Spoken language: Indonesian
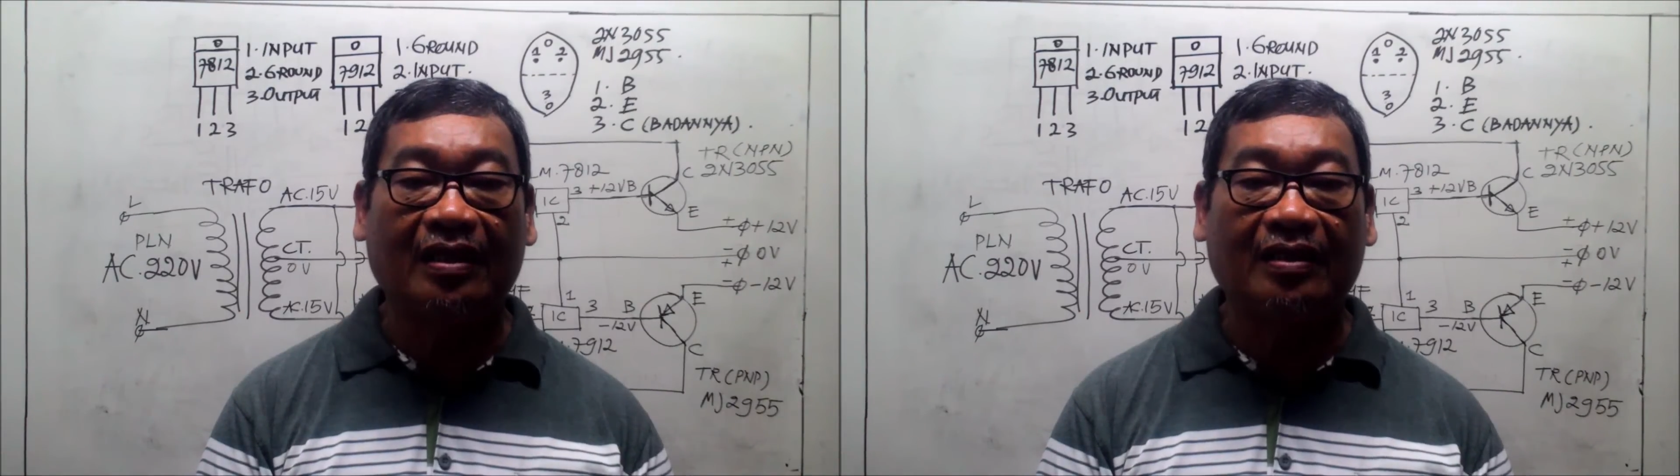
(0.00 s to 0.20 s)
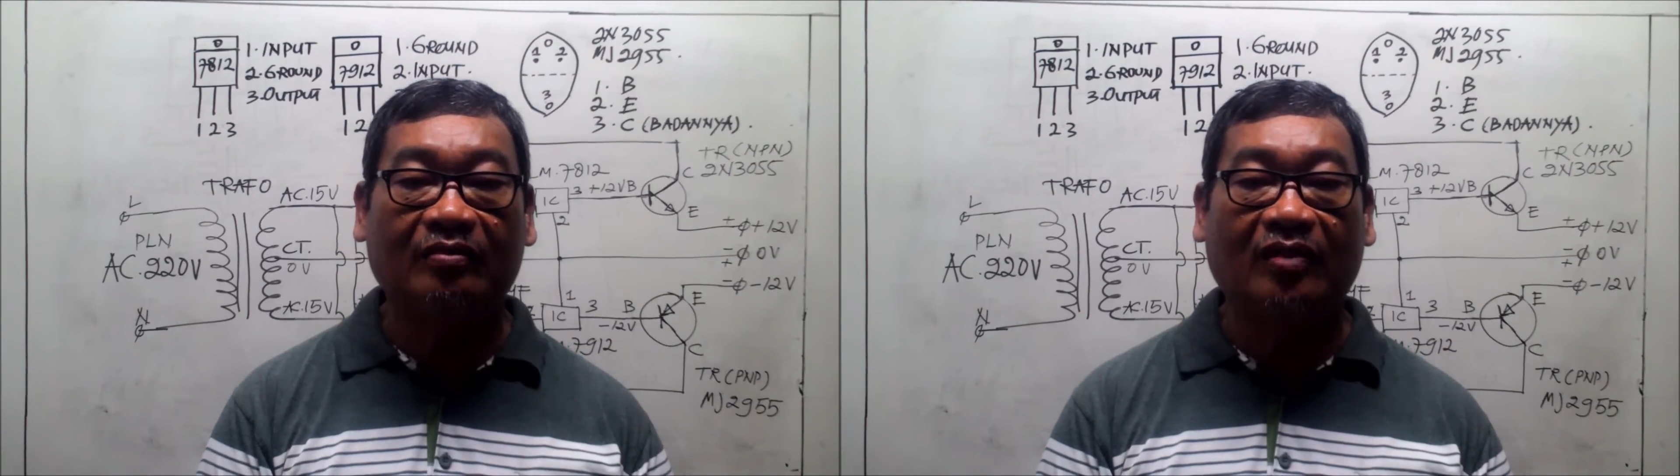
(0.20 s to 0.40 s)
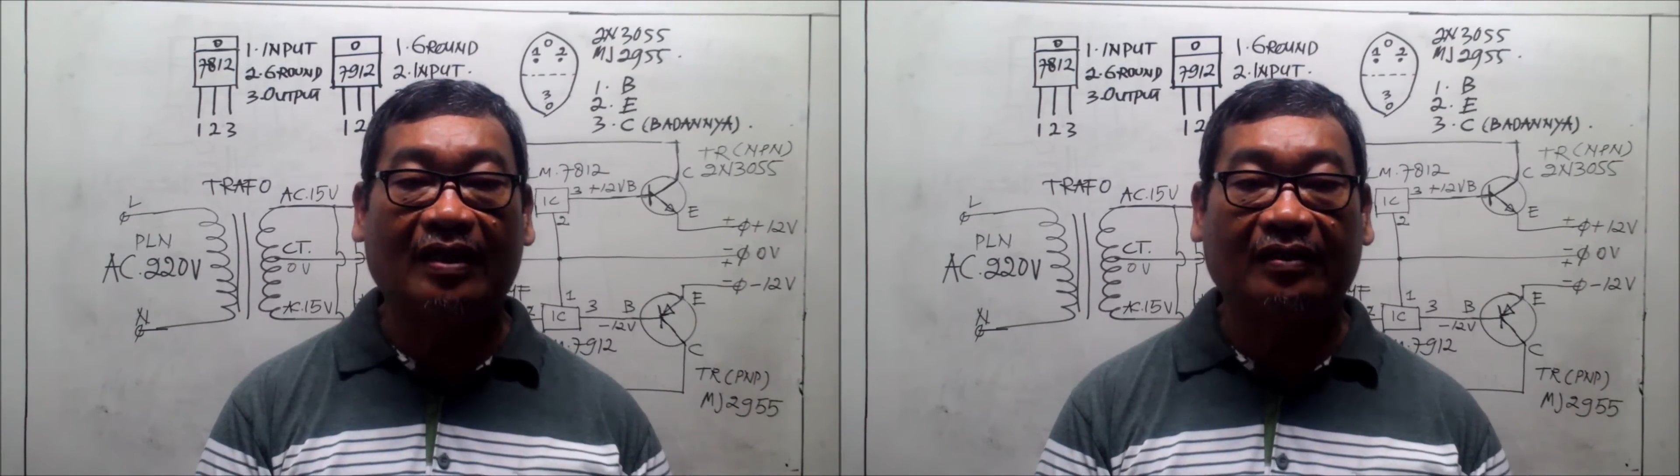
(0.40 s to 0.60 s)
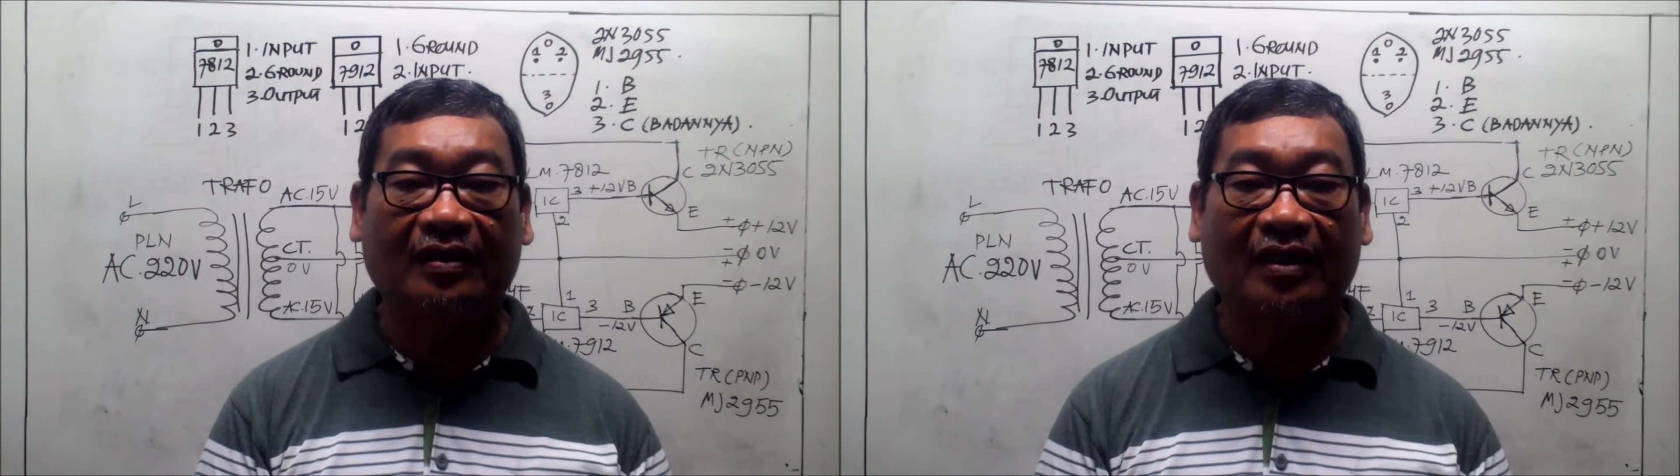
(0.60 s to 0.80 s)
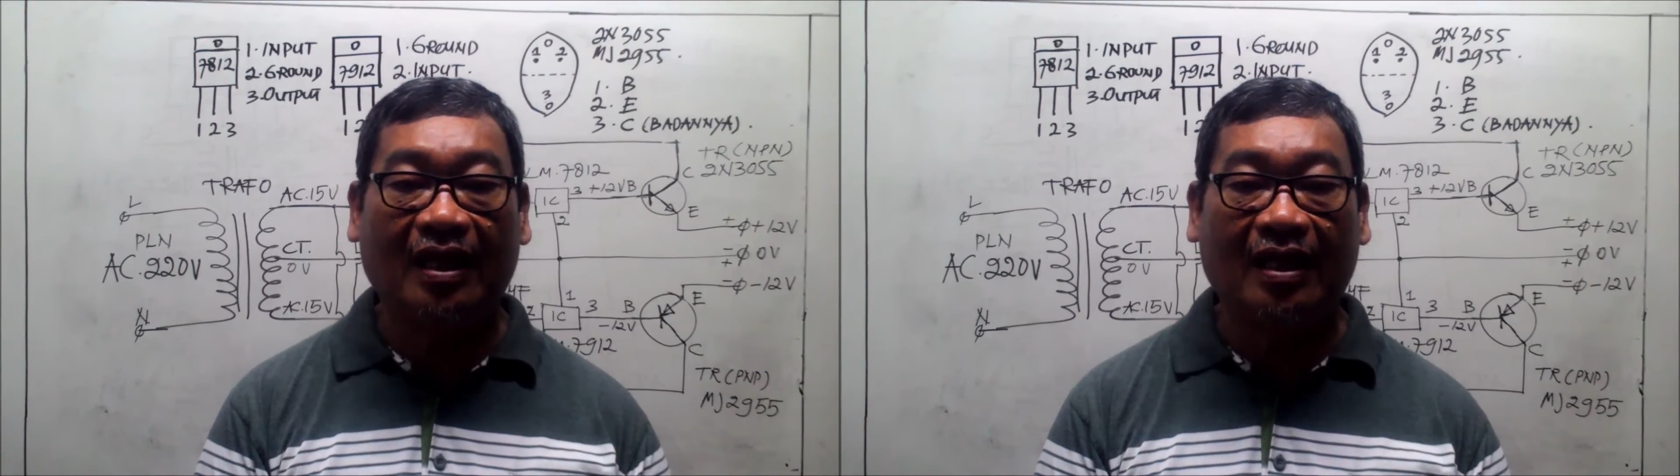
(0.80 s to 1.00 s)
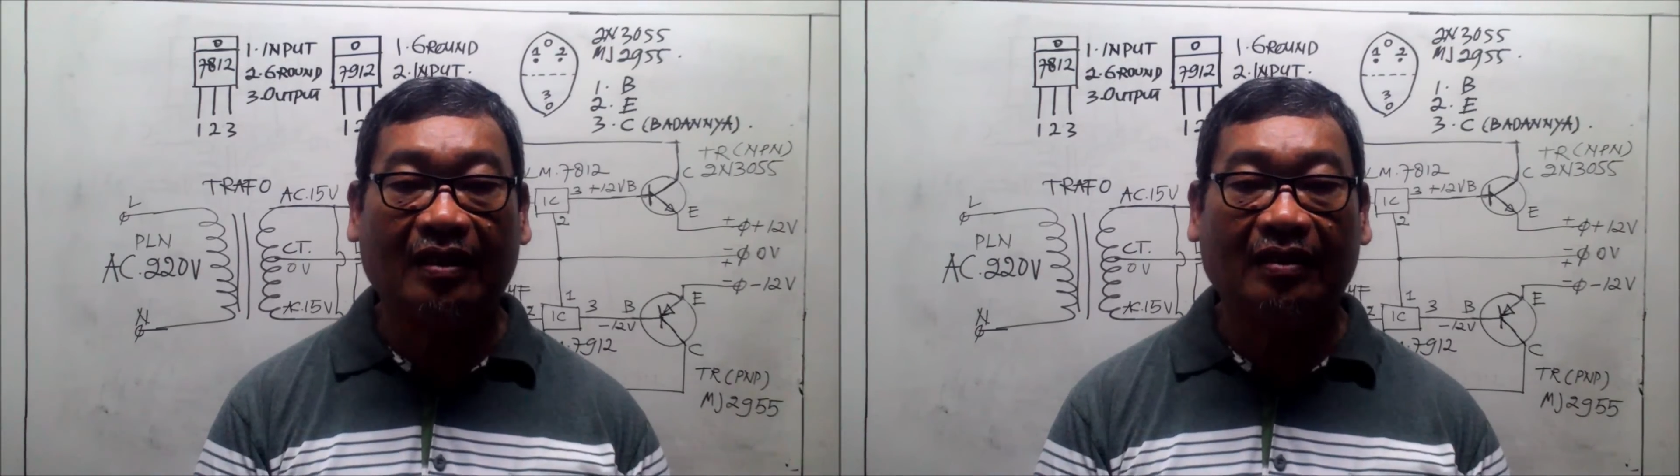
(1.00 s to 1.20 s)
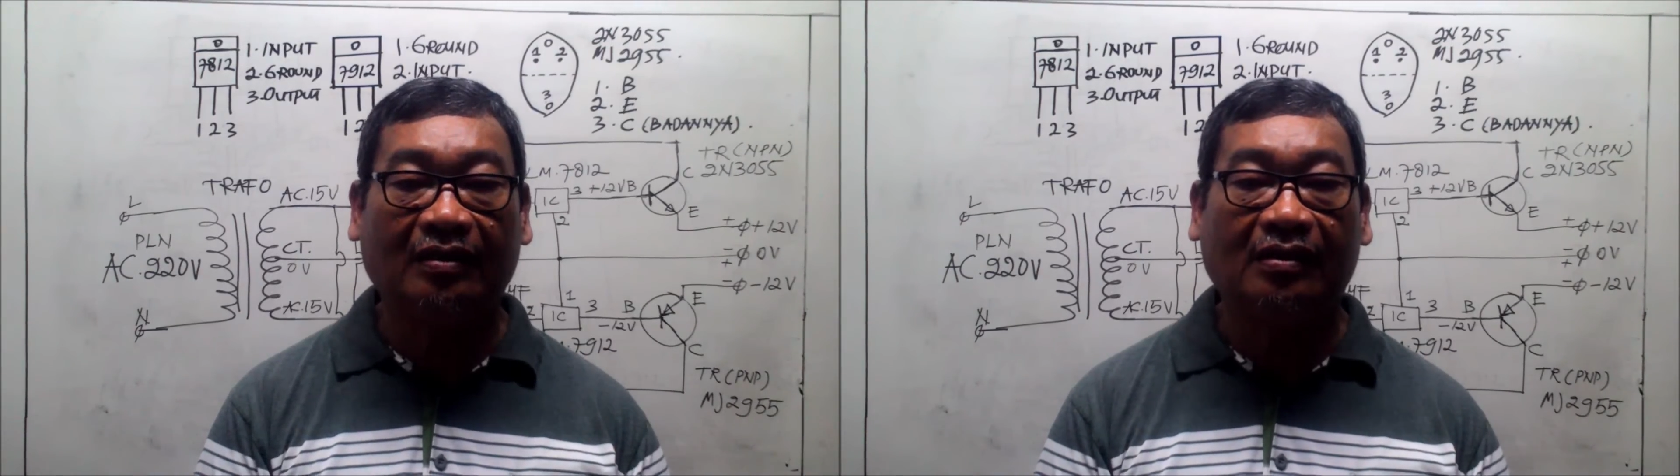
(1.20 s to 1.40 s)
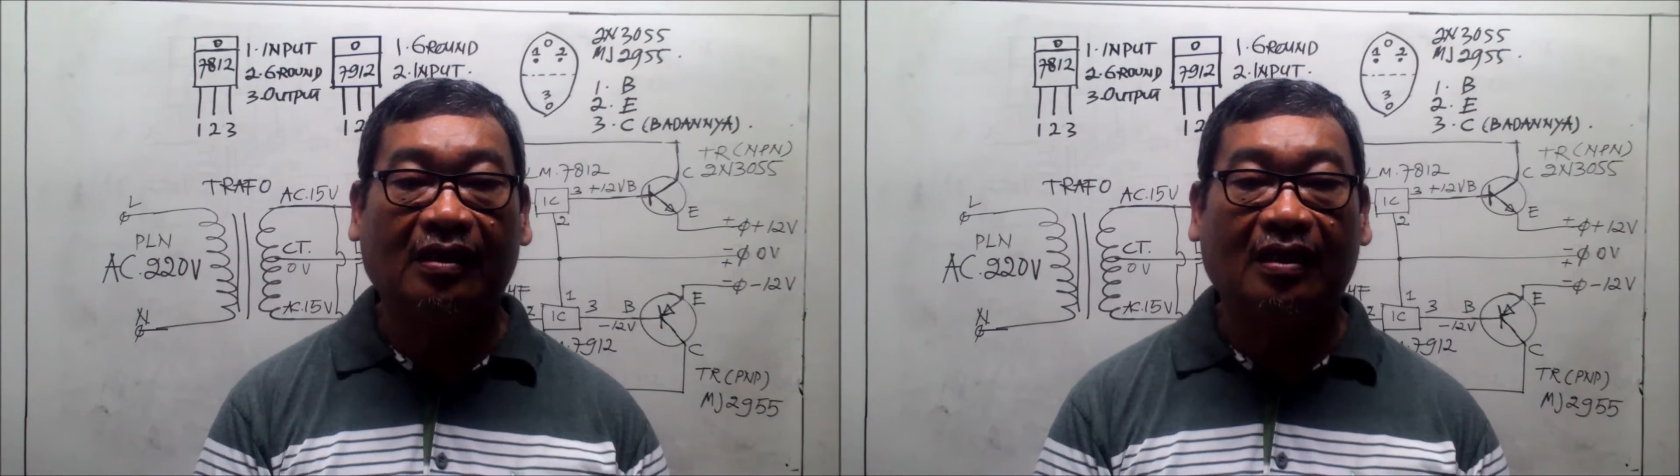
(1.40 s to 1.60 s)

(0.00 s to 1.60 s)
dibuatkan